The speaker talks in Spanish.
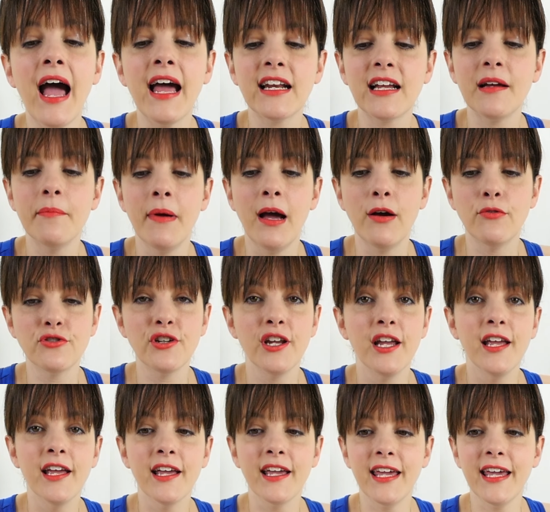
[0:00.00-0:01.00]
Arc Mouse,
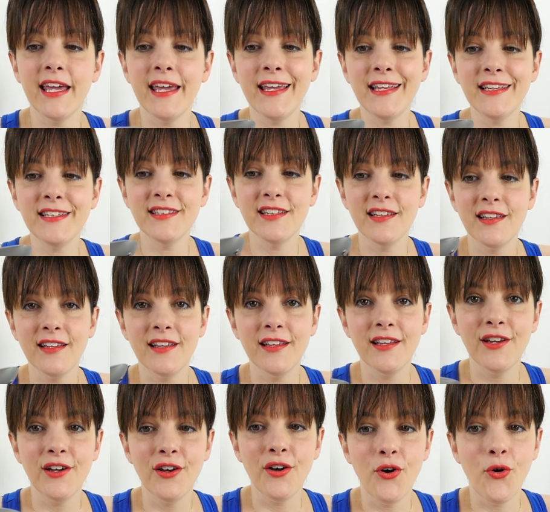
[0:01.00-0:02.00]
que es
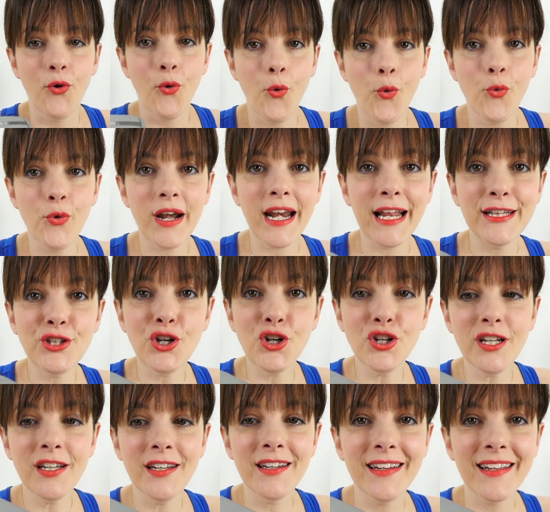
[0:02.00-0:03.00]
un
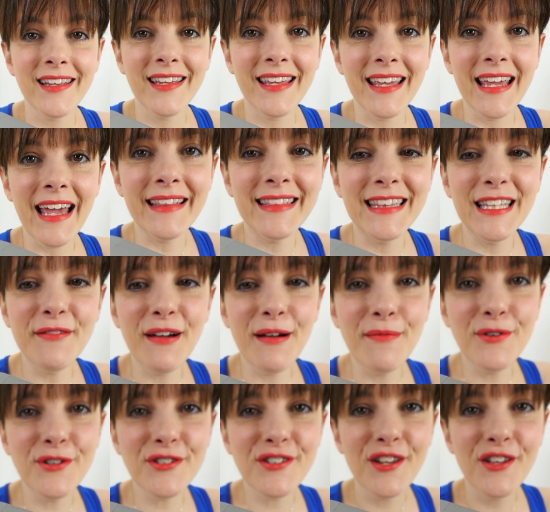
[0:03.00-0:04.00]
ratón que
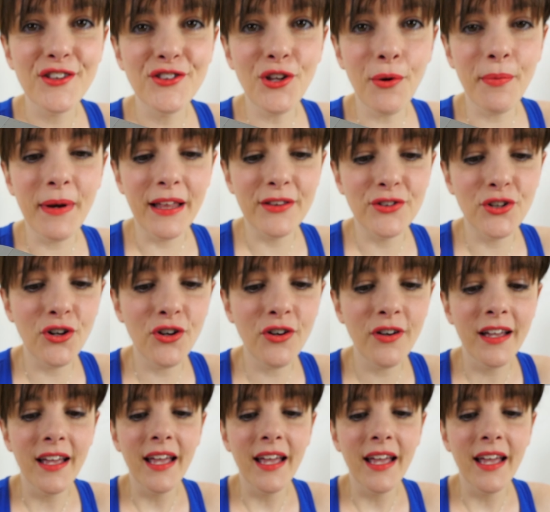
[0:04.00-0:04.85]
activamos doblándolo.